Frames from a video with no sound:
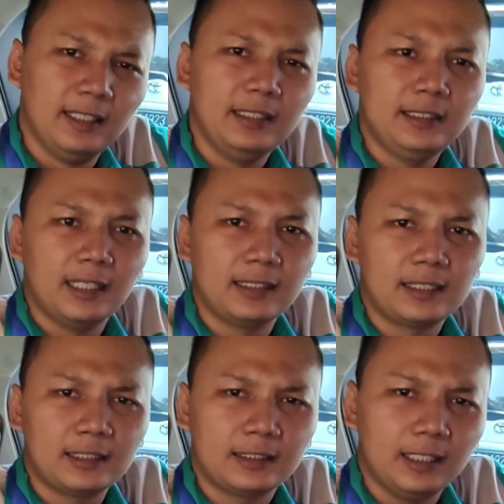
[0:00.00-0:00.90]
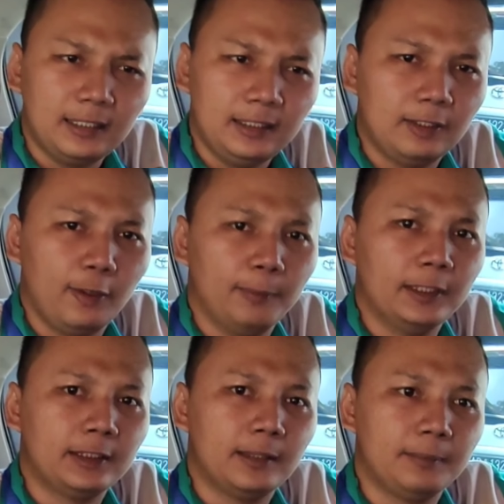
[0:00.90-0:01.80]
link yang tersedia di kolom
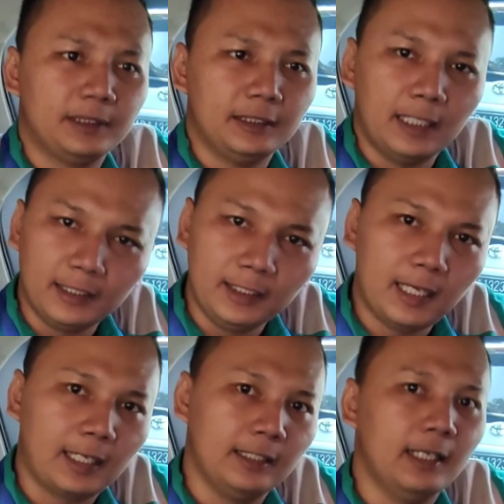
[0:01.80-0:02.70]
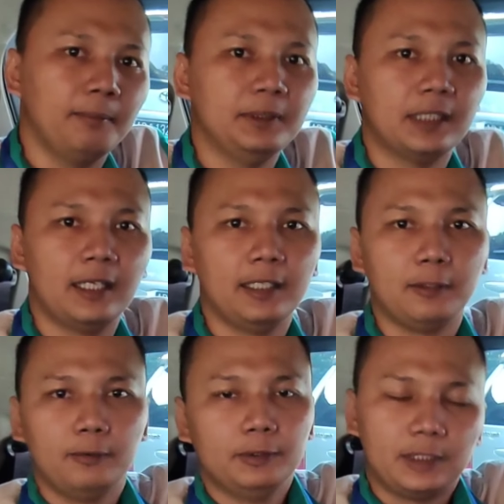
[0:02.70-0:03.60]
deskripsi nanti harganya bisa
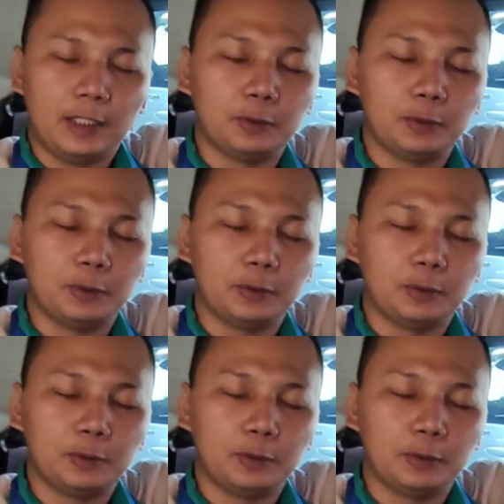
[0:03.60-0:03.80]
nego